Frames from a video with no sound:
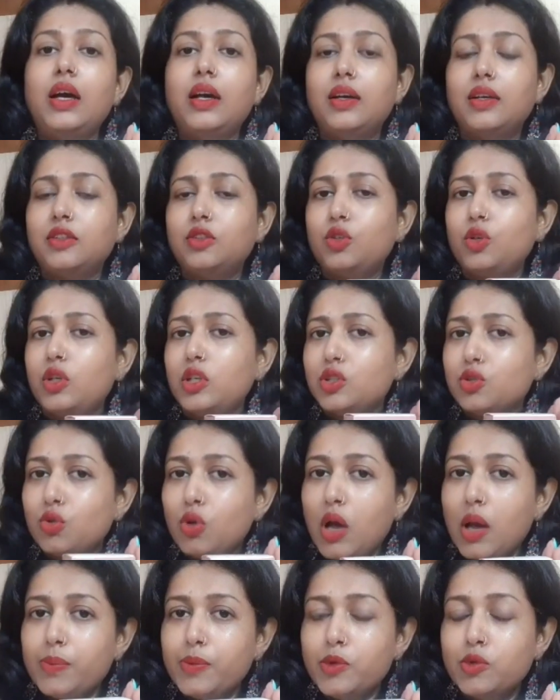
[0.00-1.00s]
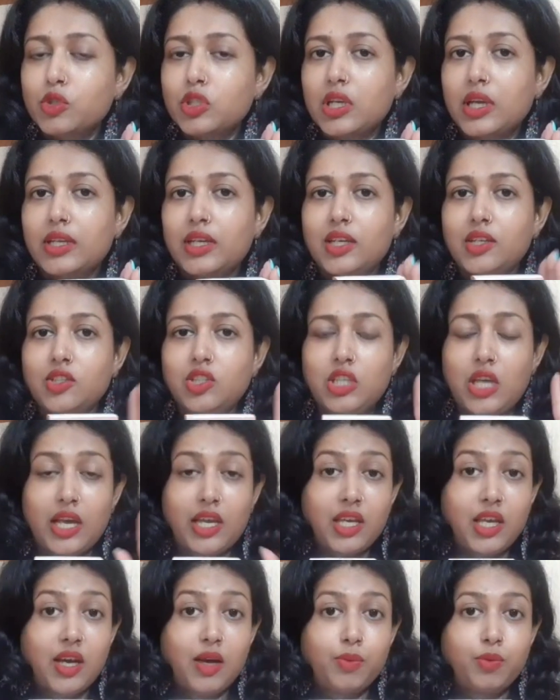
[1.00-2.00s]
है तो इसको आप यूज करना
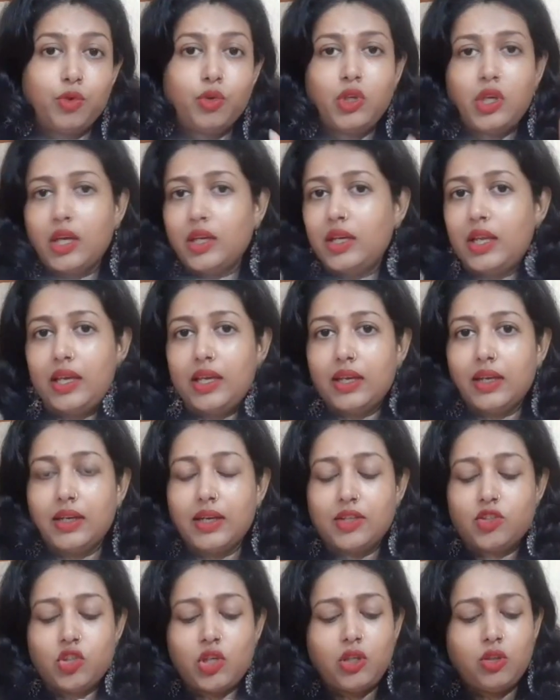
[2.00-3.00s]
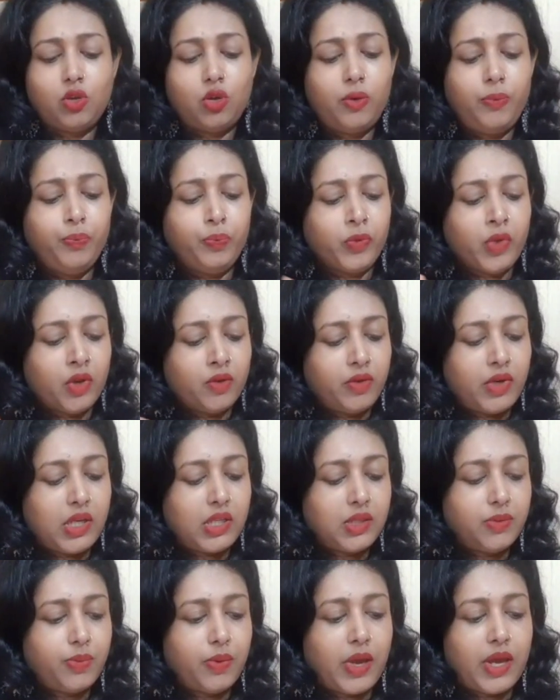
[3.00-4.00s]
चाहिए आपको या नहीं करना चाहिए तो
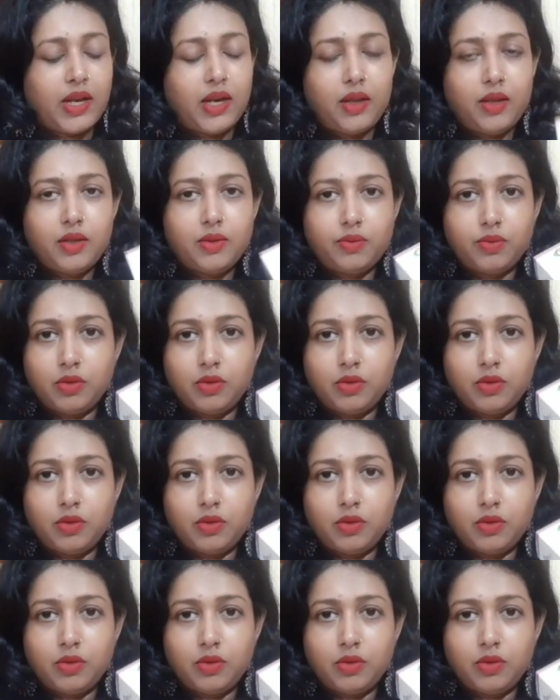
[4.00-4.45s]
फ्रेंड्स पहले